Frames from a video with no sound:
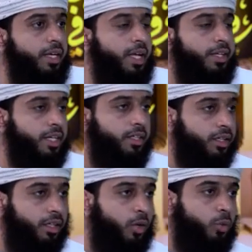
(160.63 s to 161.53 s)
لأن يهدي
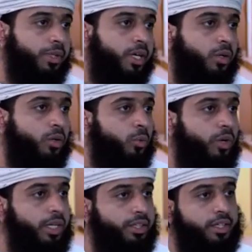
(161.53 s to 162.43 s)
الله بك رجلا
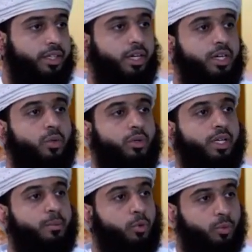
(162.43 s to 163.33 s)
واحدا خير
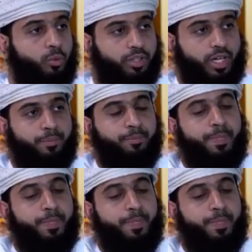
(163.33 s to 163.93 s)
لك من حمر النعم